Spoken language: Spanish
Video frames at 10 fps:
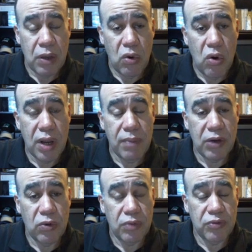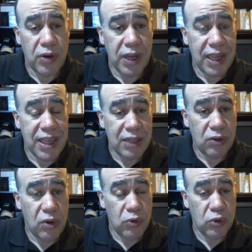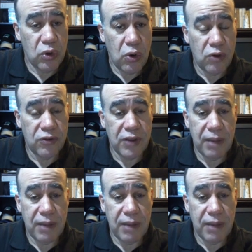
con el menú de opciones que ya todo el mundo conoce,